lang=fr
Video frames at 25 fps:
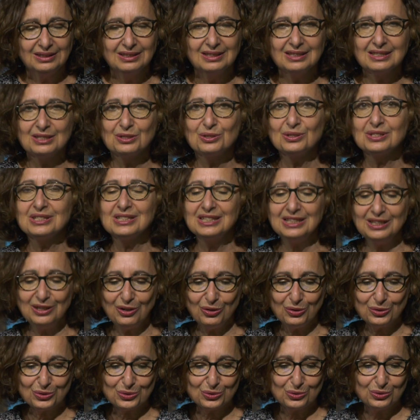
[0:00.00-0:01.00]
Ce
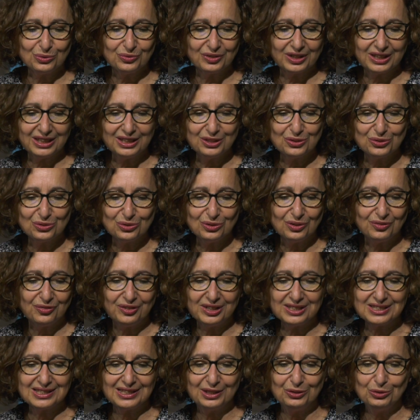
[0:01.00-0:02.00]
silence du vrai Dieu
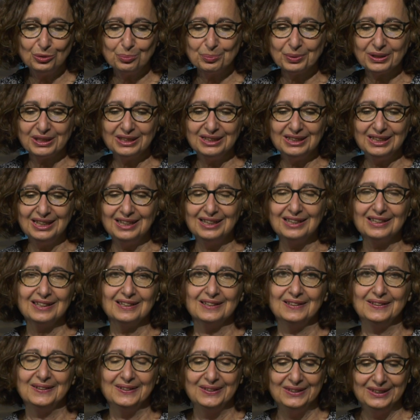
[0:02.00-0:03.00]
face à nos
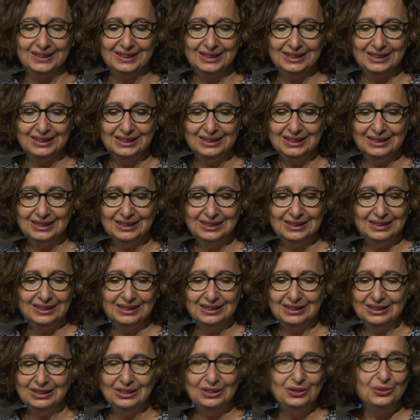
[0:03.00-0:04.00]
prières
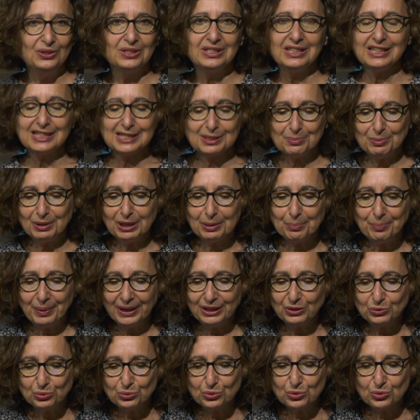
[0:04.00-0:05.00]
ne s'explique
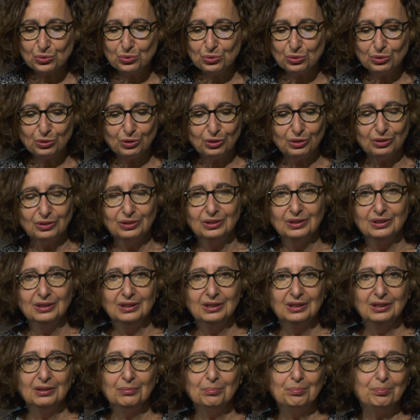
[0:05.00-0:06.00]
pas toujours
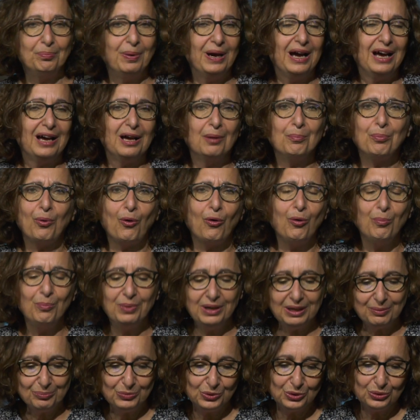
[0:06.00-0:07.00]
par un
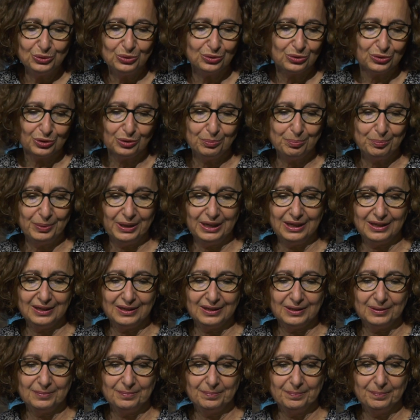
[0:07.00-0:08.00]
problème de notre
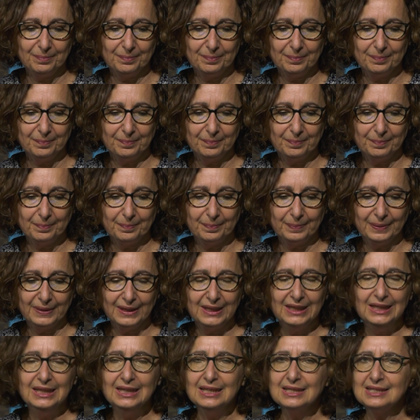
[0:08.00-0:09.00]
part.
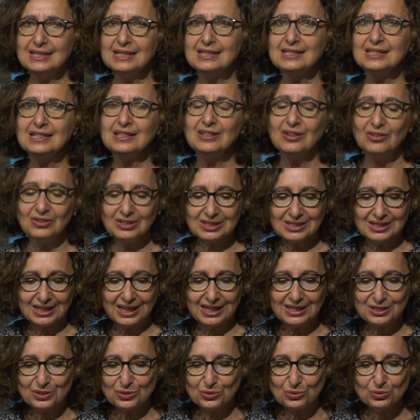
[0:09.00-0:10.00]
Ces silences
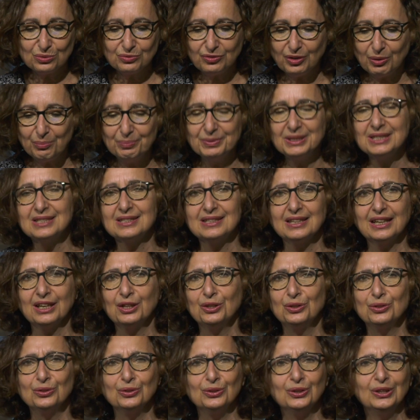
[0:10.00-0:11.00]
restent souvent
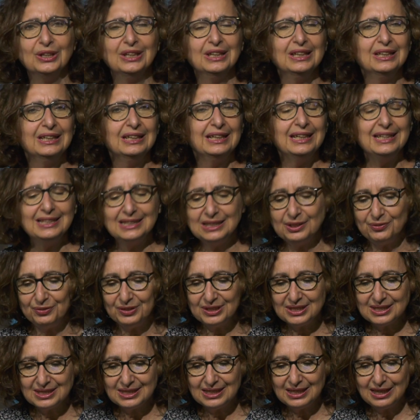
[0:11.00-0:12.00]
mystérieux et
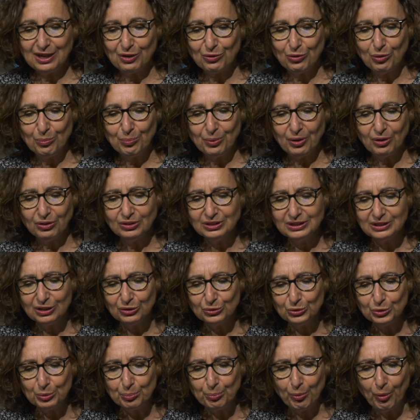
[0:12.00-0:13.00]
difficiles à comprendre
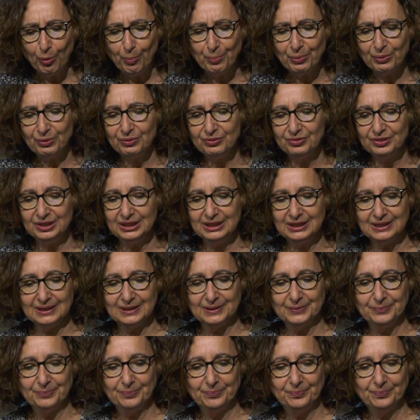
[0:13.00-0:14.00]
dans nos propres vies.